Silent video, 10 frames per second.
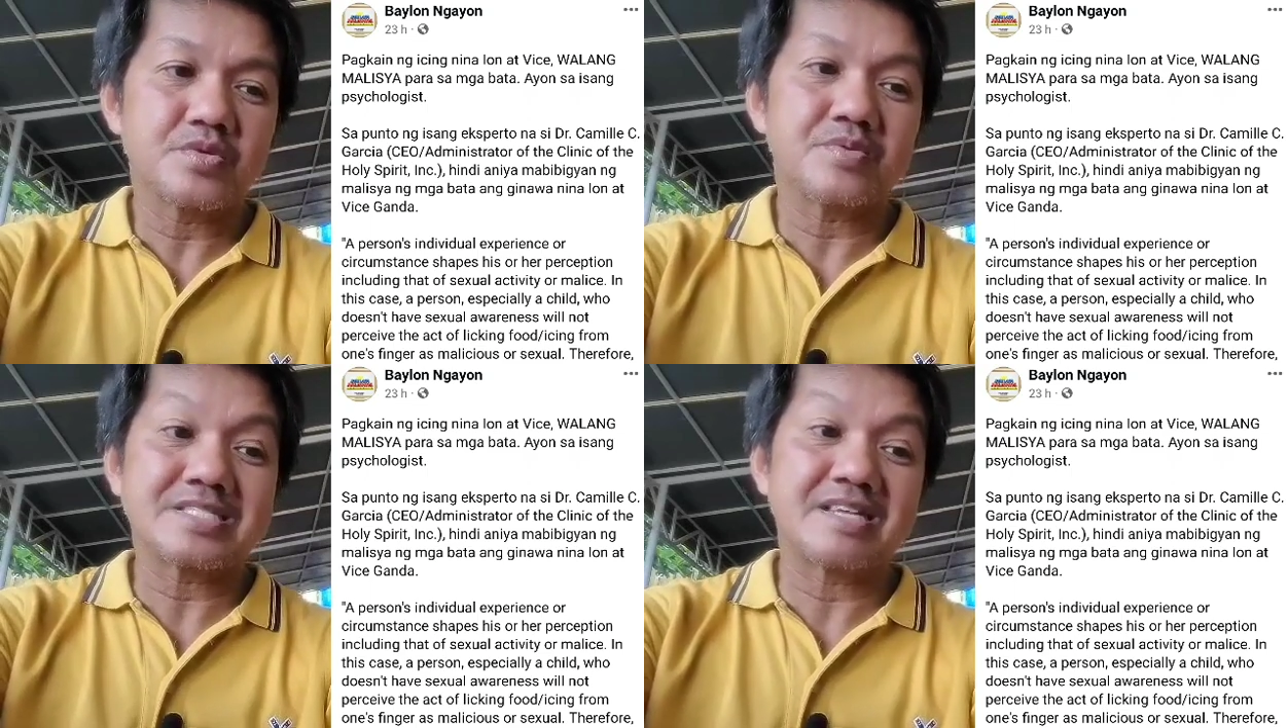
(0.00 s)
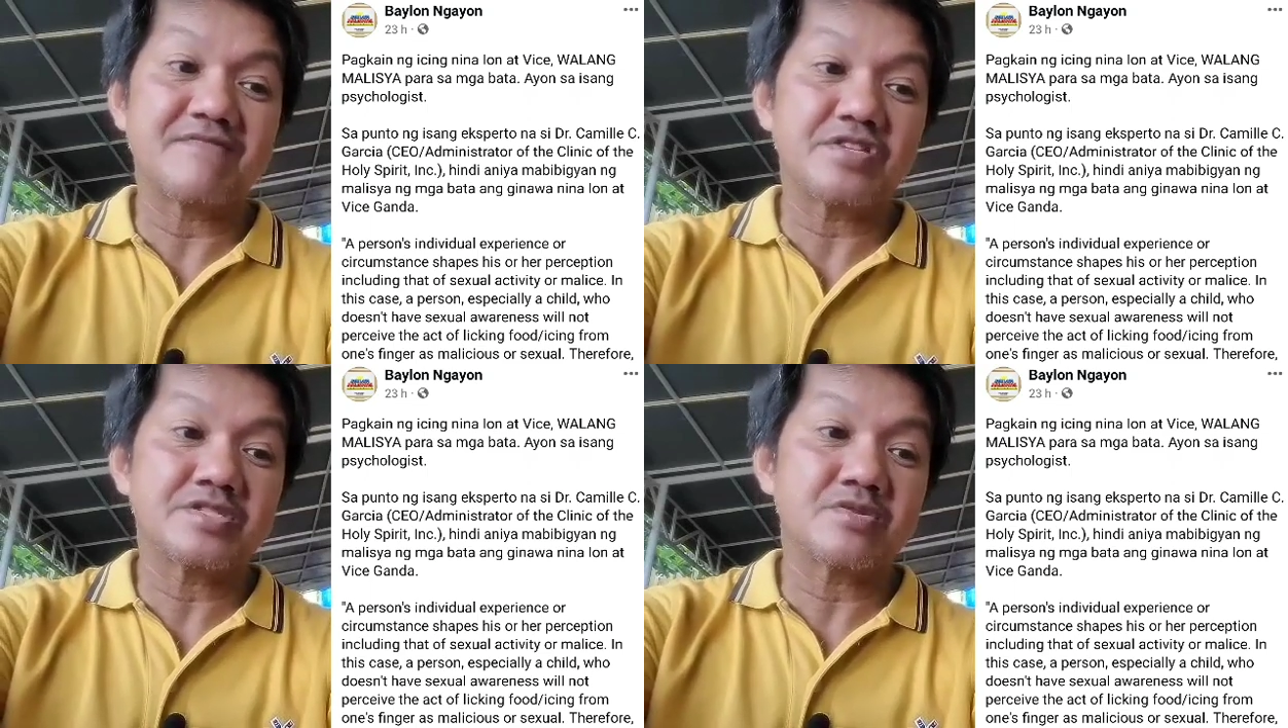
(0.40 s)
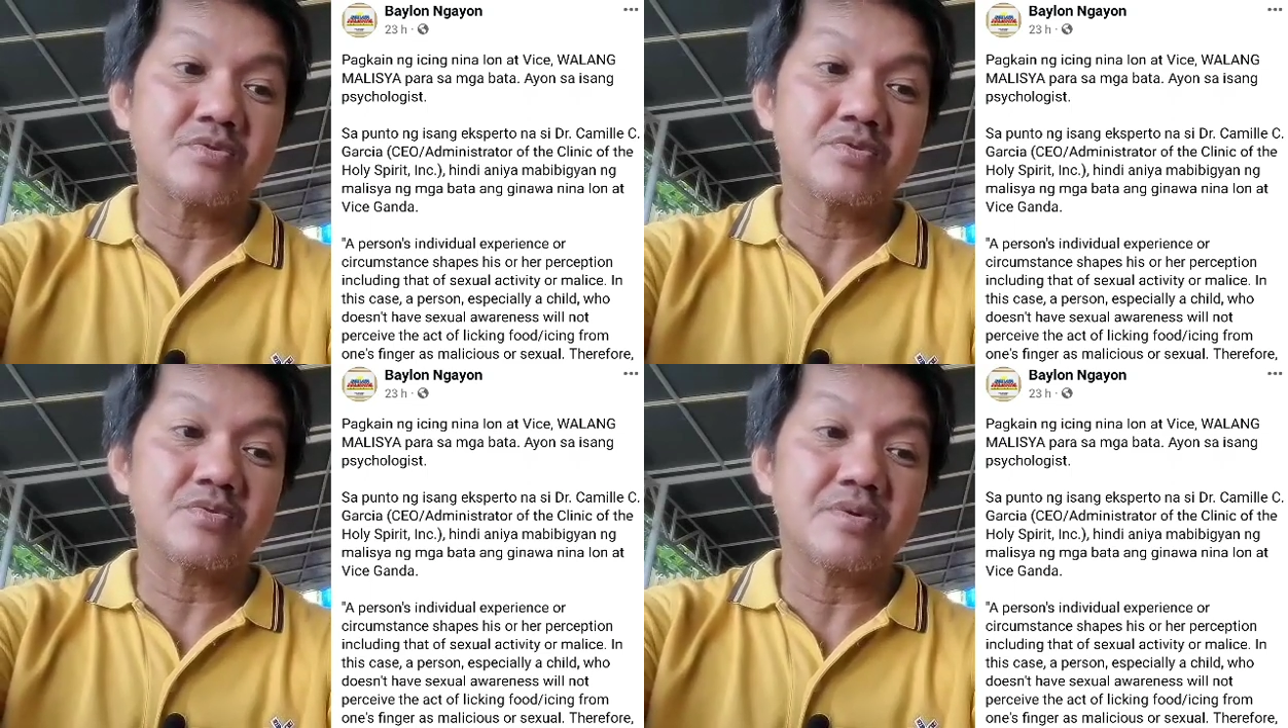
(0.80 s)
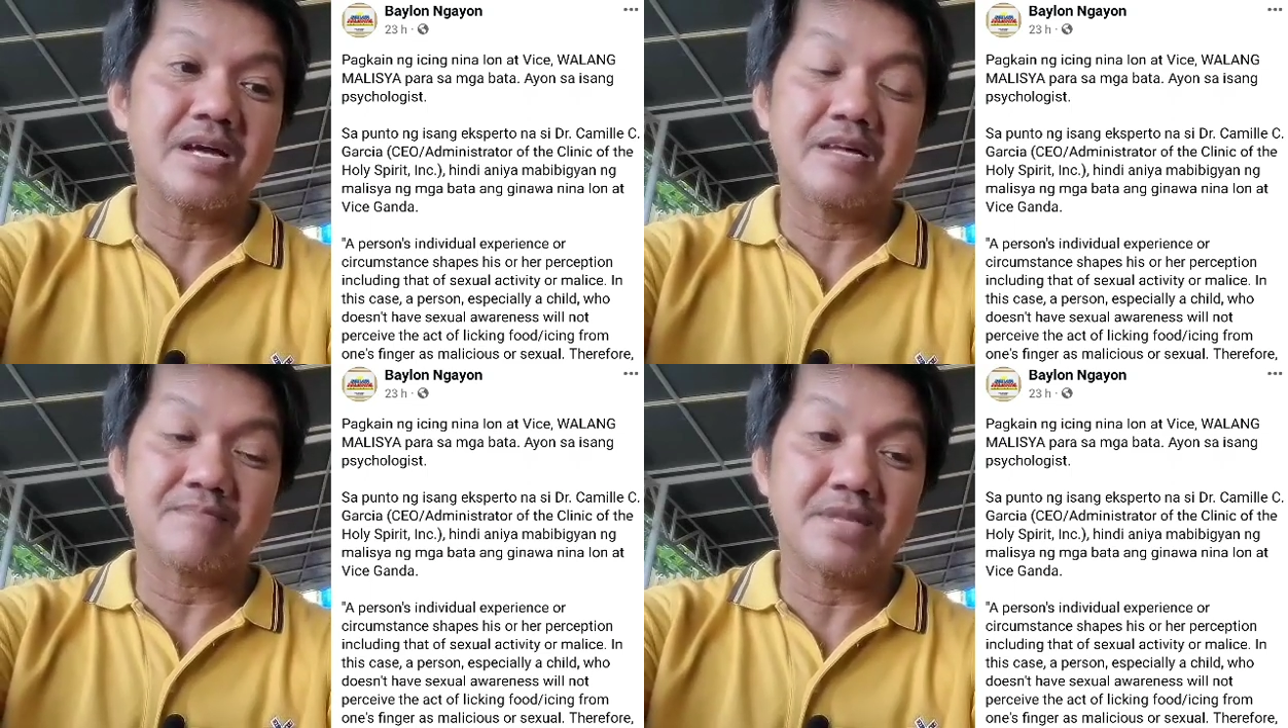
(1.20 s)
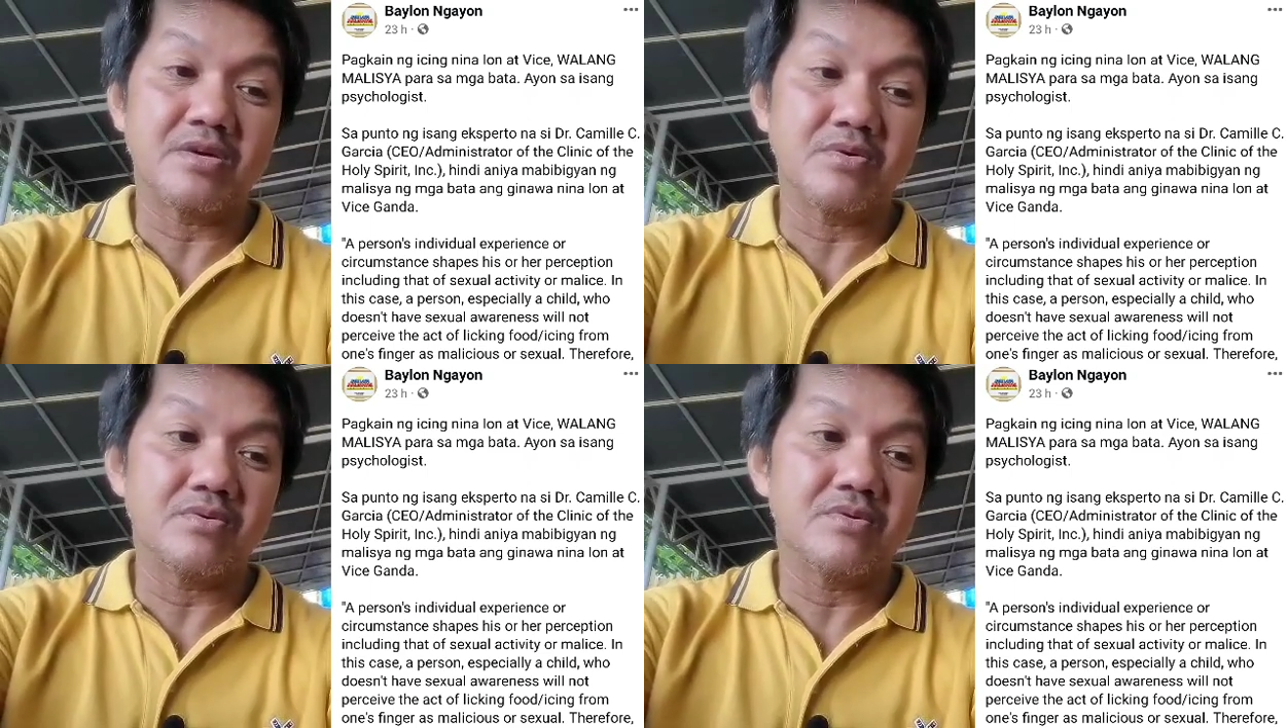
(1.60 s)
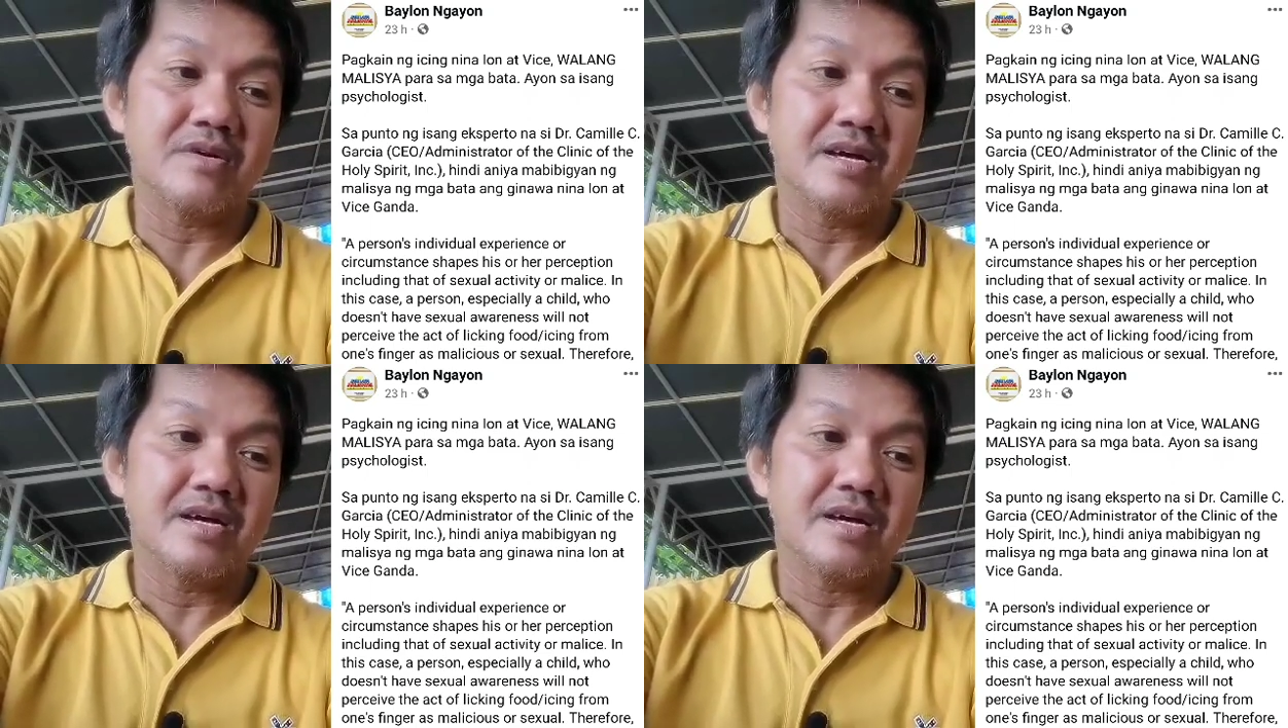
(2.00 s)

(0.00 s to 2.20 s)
who were 7 years old and below